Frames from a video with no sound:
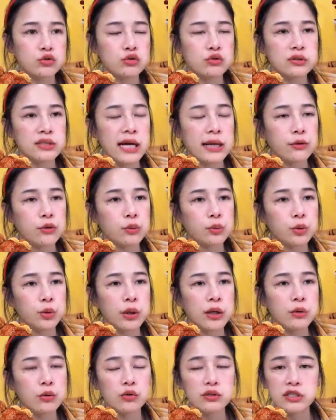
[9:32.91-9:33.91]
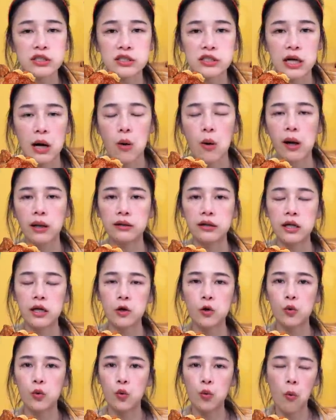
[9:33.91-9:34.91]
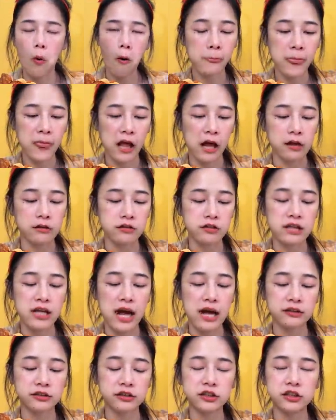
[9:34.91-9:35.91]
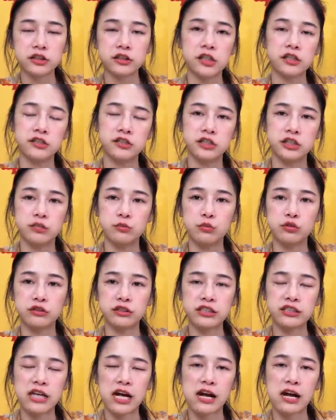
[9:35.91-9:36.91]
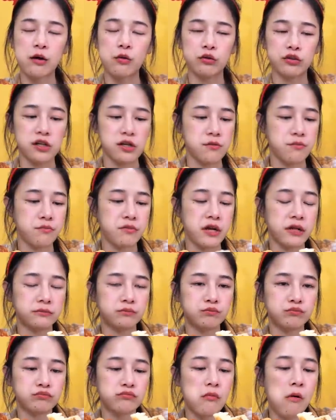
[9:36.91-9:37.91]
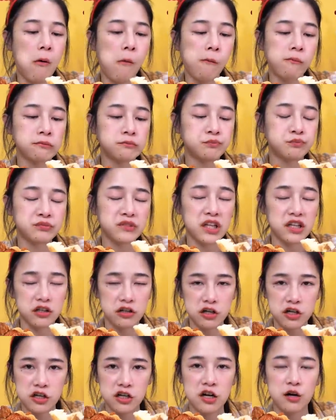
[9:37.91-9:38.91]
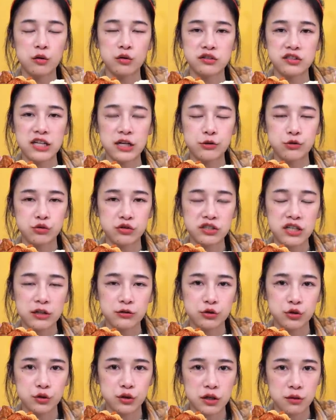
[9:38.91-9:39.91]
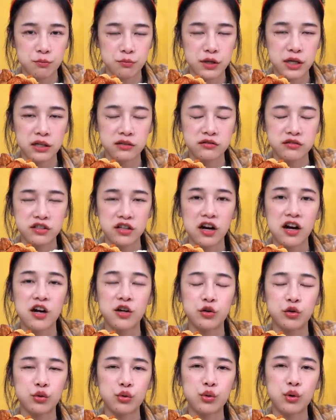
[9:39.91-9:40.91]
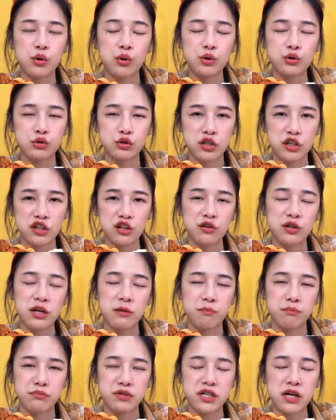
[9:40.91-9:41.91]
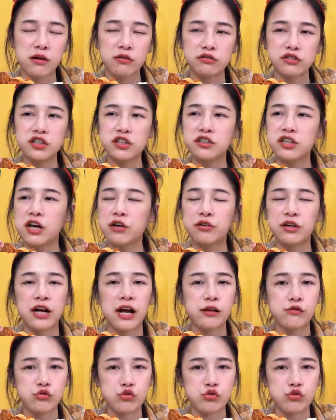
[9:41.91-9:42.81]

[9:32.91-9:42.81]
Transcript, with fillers: 聚餐，对不对？或是交换礼物？还是大家是一个人寂寞的家看我的影片？那你可以看我上上周的影片，人很多，会觉得有点比较热闹的感